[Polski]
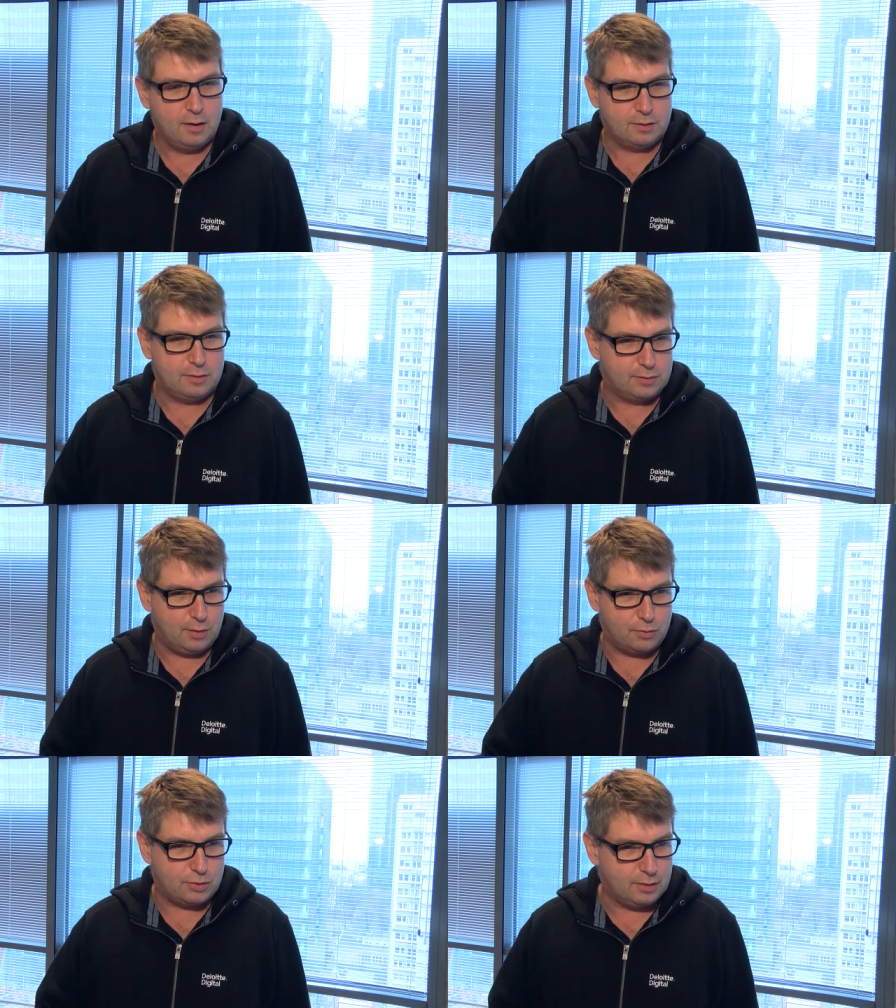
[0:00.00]
gdzie w
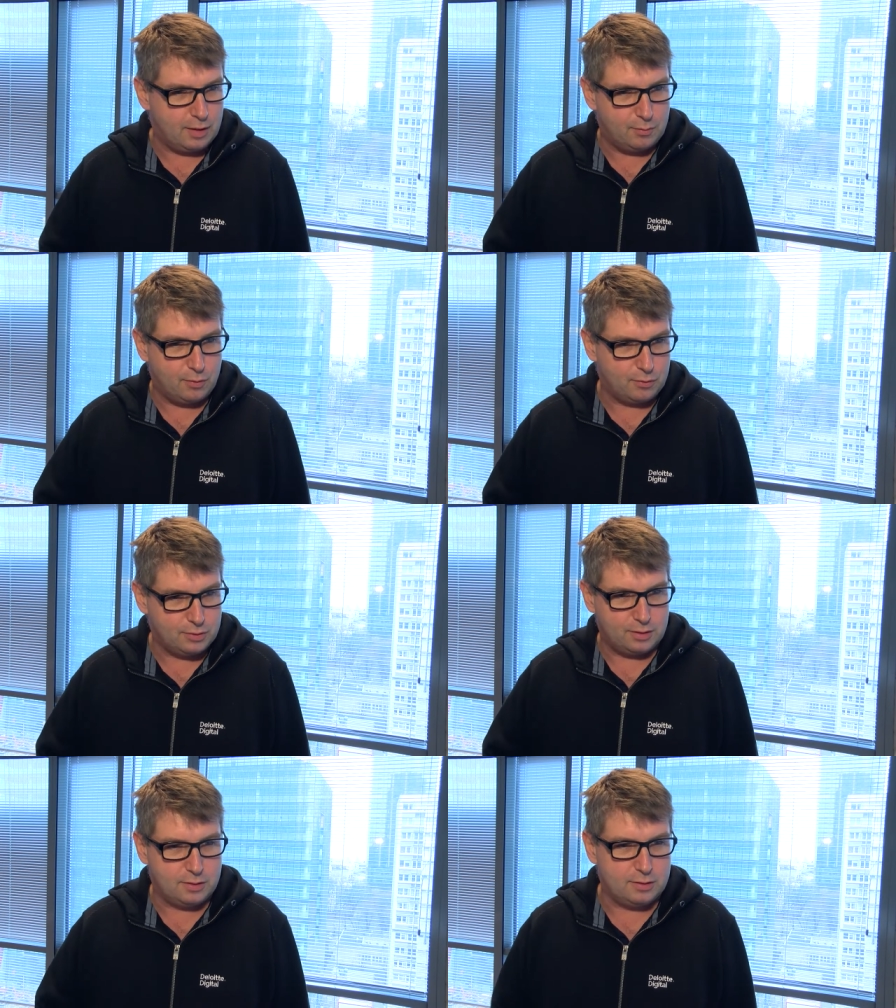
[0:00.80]
załącznikach mogą
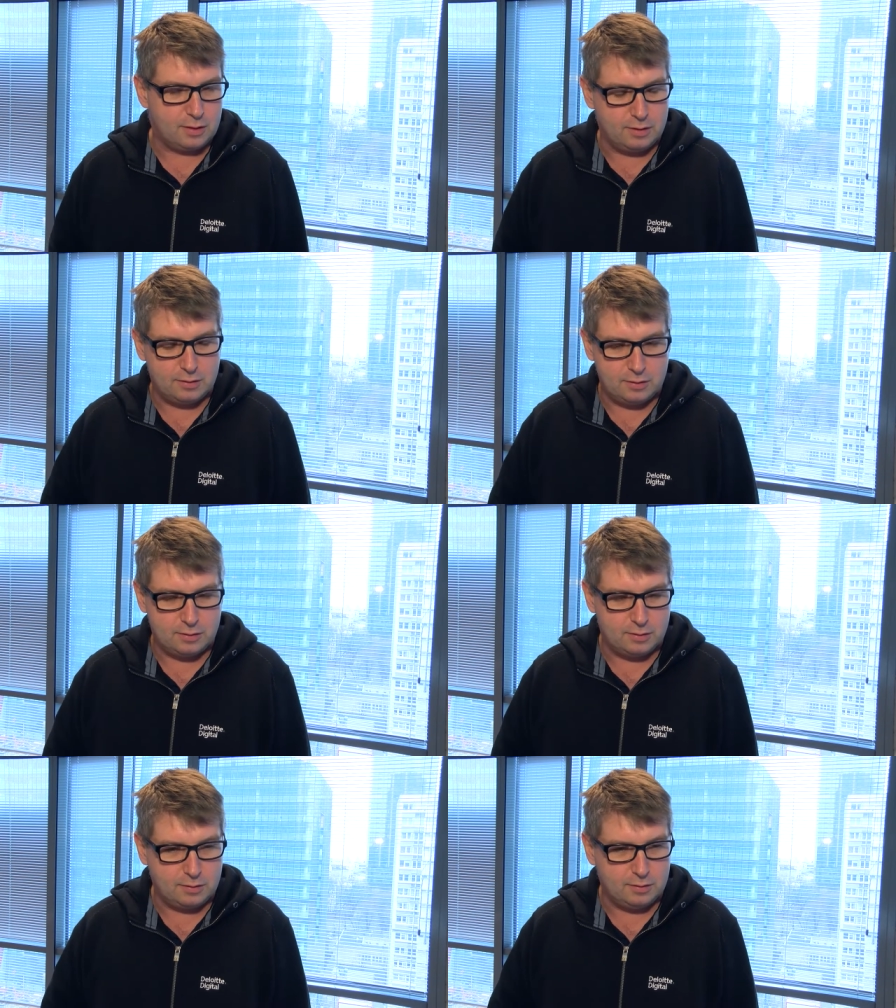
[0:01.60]
się kryć
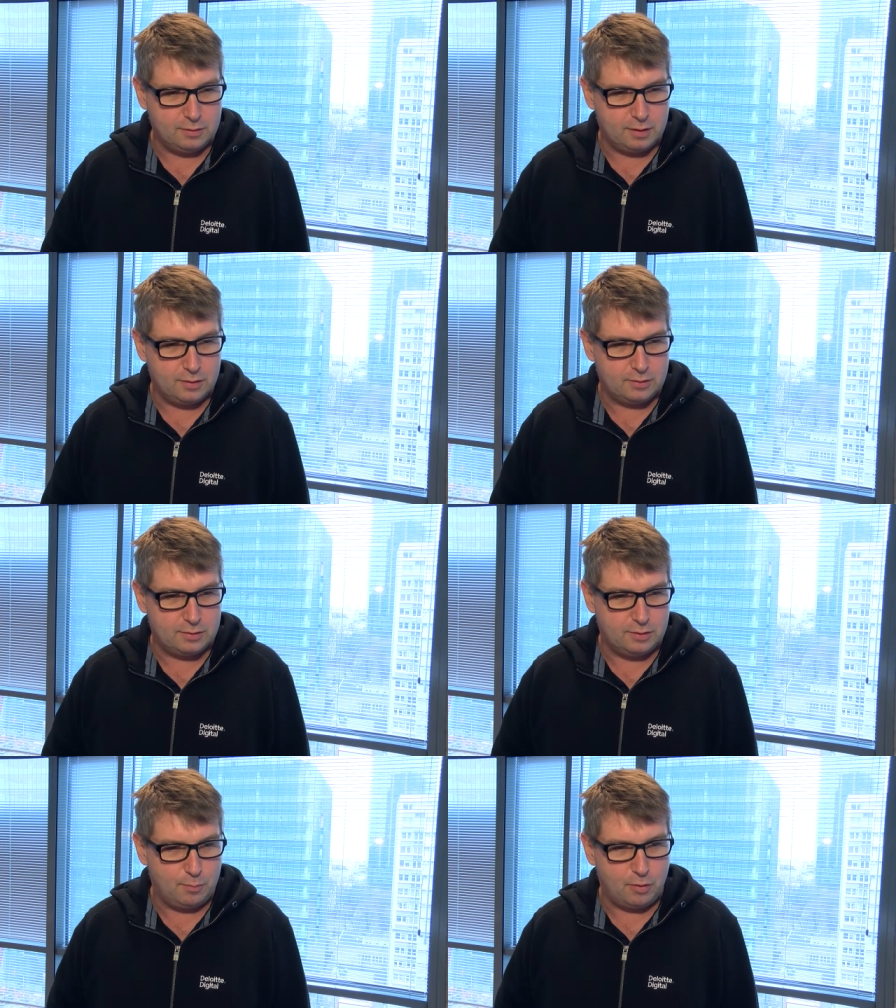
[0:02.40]
jakieś,
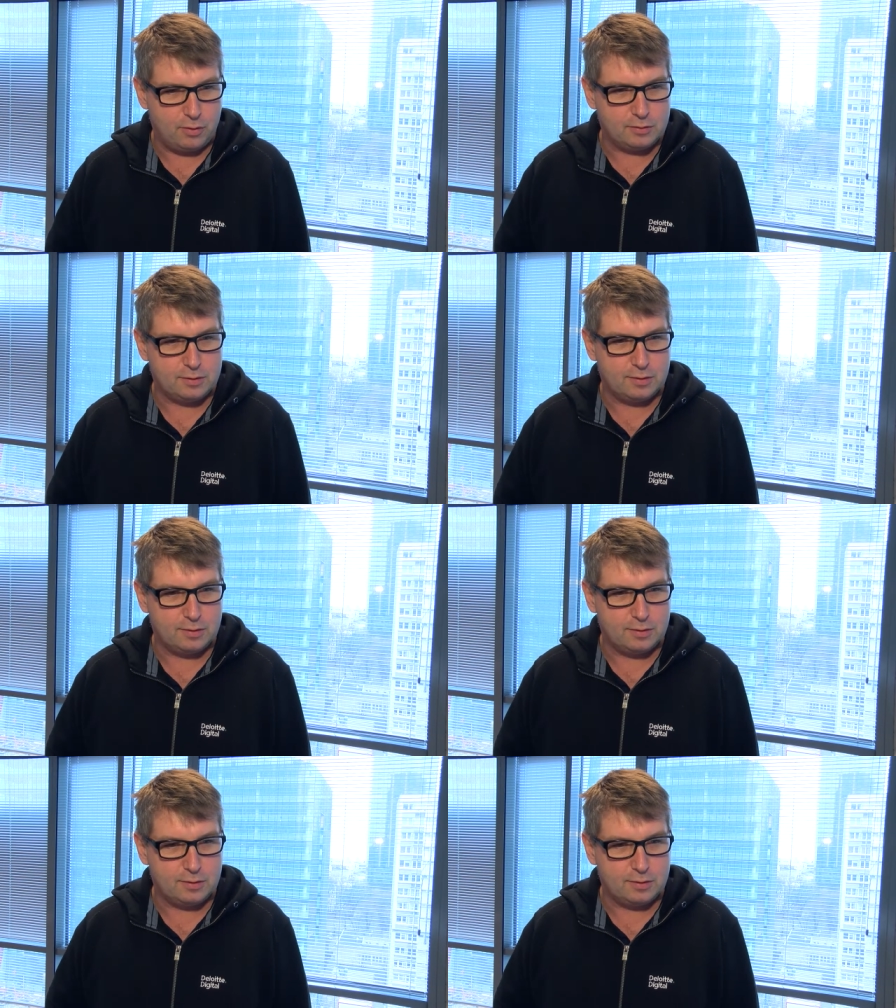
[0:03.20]
jakieś niepokojące